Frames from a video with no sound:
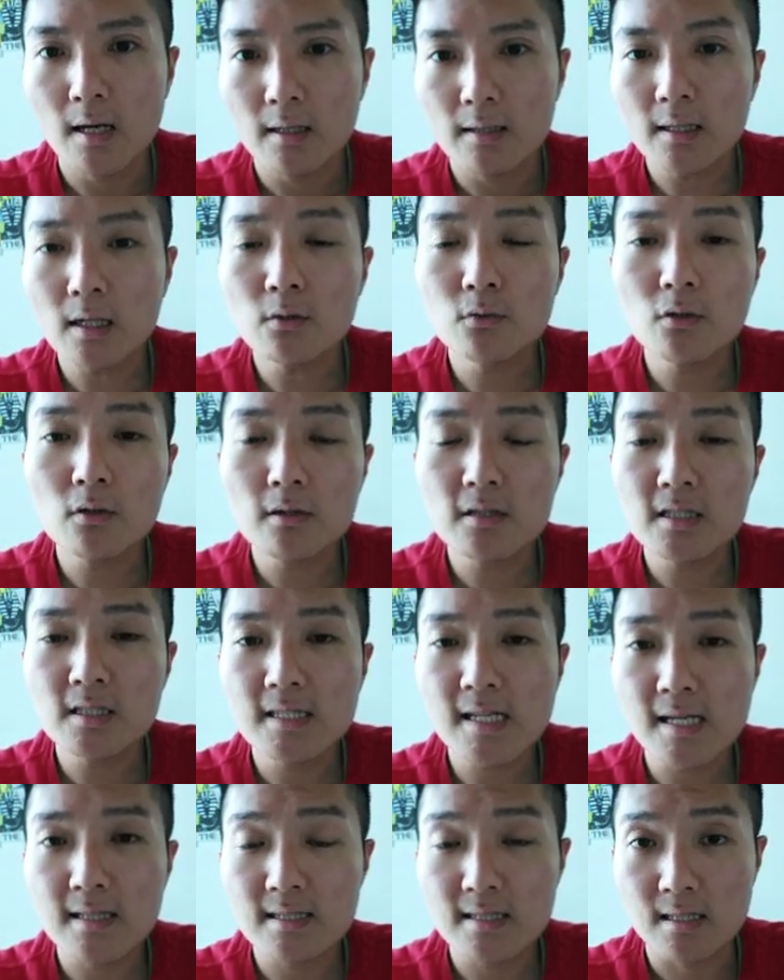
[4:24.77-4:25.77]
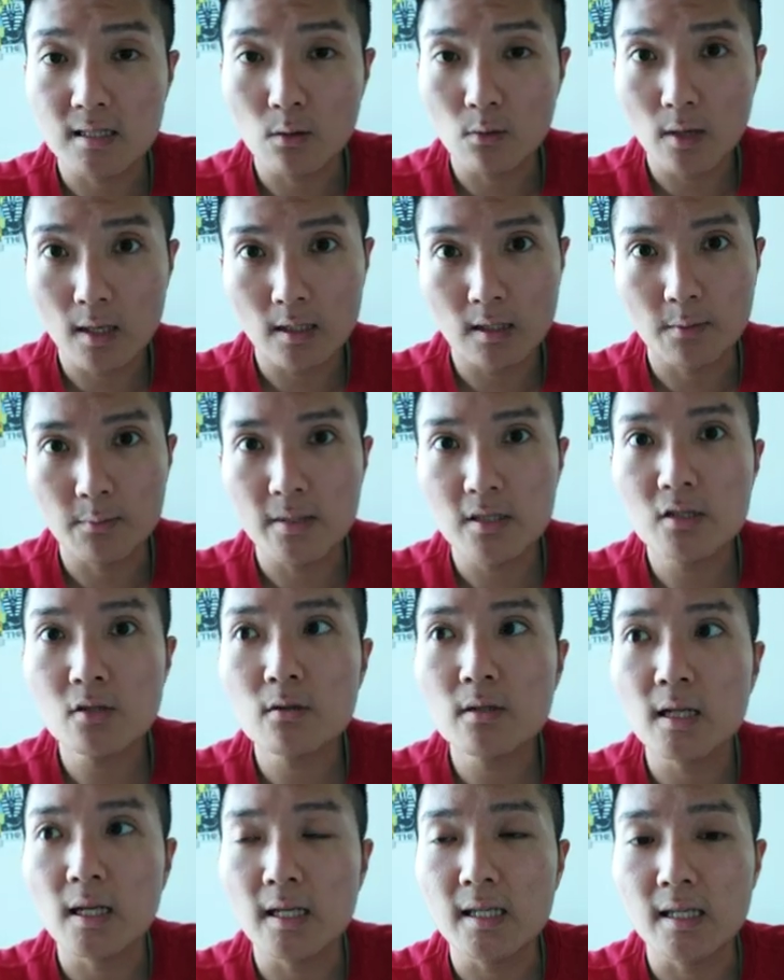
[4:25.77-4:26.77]
那如果是这样子的话，你们就
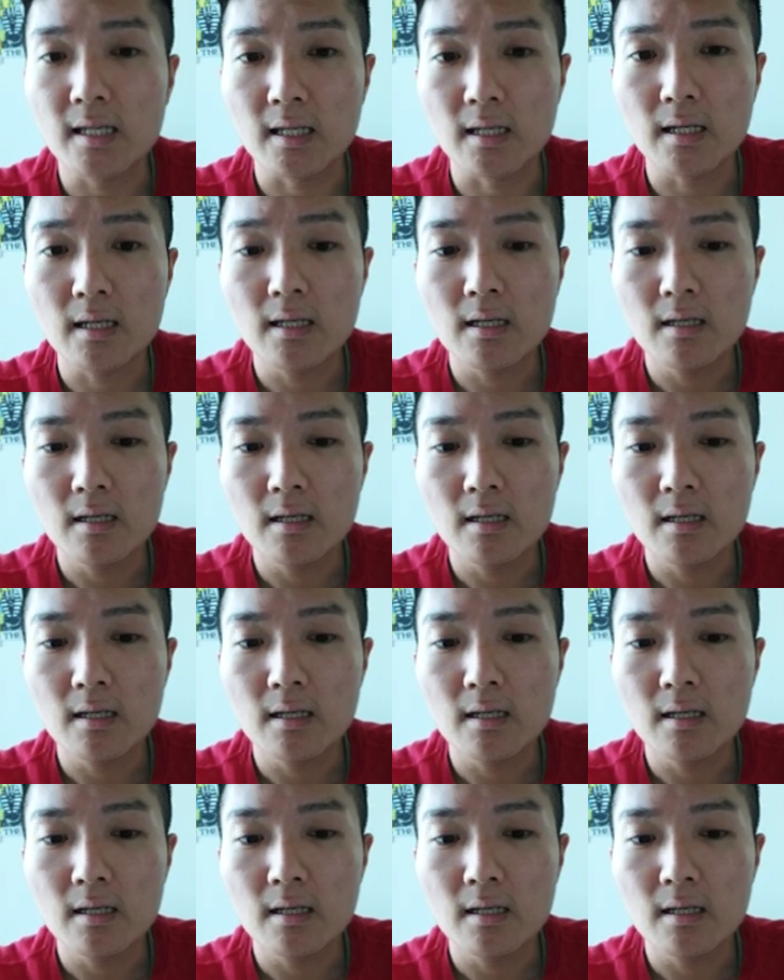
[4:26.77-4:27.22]
可以